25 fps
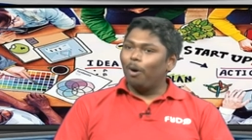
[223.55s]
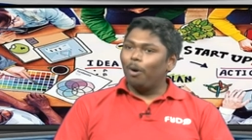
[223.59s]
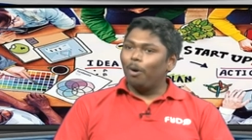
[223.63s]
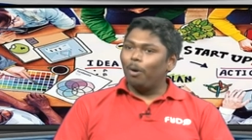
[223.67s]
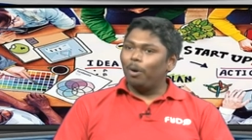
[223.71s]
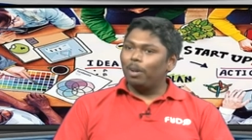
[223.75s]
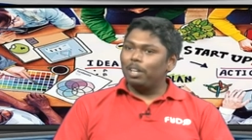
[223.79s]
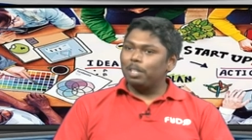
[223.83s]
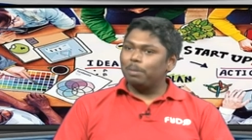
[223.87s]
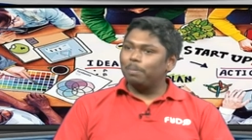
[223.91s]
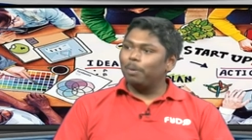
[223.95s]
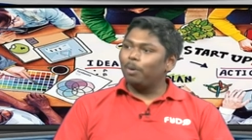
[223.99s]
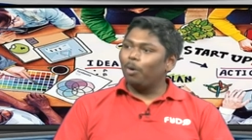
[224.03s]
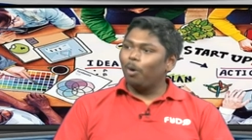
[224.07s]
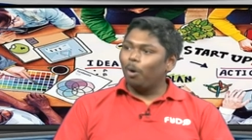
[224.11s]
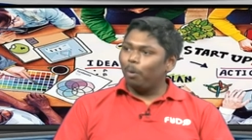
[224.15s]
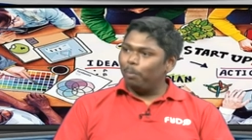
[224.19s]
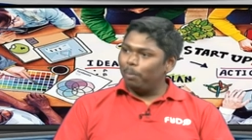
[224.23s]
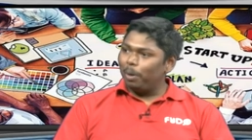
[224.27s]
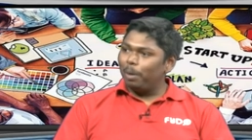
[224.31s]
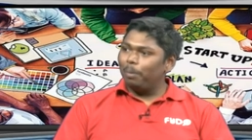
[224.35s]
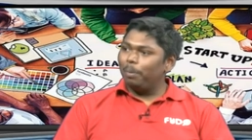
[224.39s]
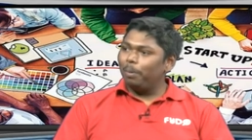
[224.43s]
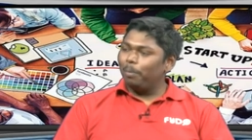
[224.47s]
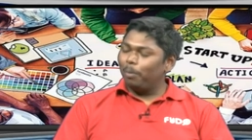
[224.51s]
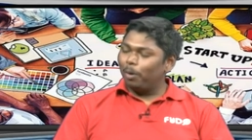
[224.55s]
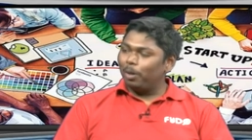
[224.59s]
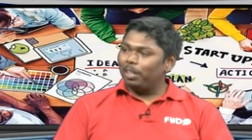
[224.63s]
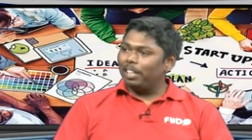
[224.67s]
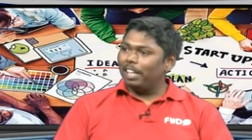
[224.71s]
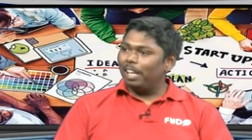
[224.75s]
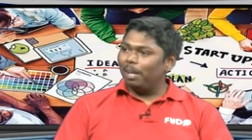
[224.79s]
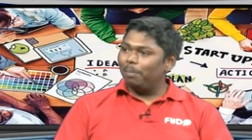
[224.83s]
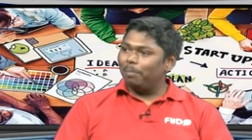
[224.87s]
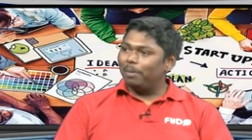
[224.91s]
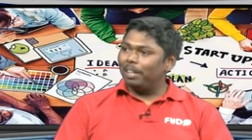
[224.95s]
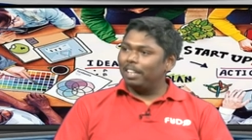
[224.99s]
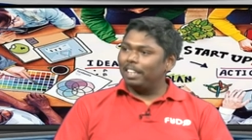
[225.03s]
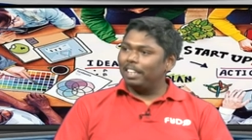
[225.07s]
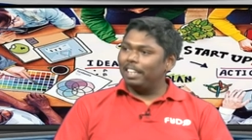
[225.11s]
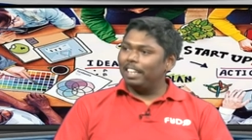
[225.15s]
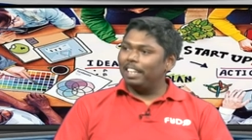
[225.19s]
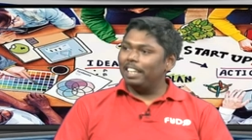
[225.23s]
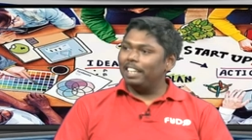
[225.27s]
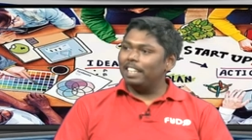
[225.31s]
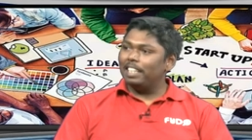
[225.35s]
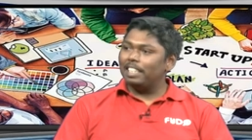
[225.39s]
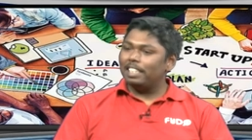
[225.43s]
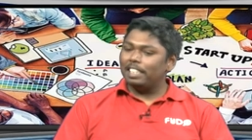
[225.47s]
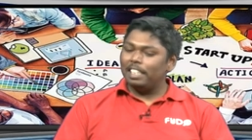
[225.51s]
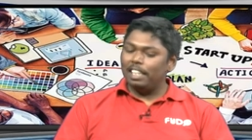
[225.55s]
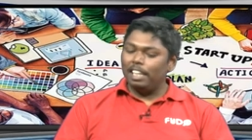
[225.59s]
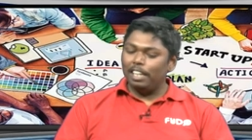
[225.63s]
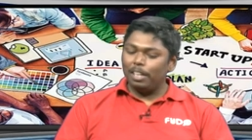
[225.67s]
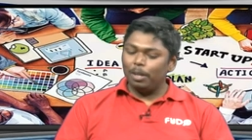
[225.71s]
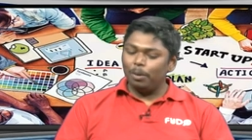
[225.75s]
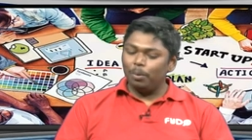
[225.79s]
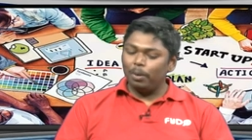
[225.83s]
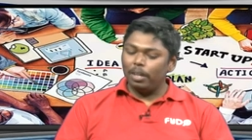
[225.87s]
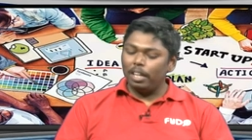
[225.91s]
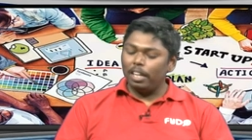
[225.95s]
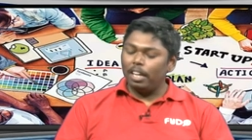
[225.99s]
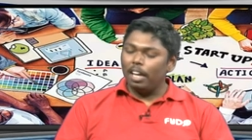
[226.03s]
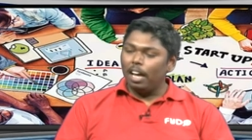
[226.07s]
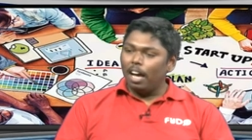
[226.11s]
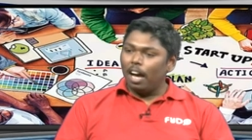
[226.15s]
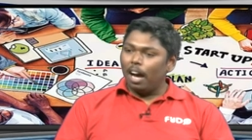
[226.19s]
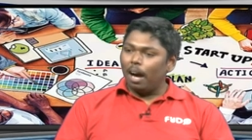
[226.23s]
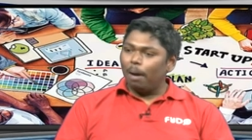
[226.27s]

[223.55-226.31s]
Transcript: और इसमें गवर्नमेंट भी बहुत हेल्प करती है इसीलिए क्योंकि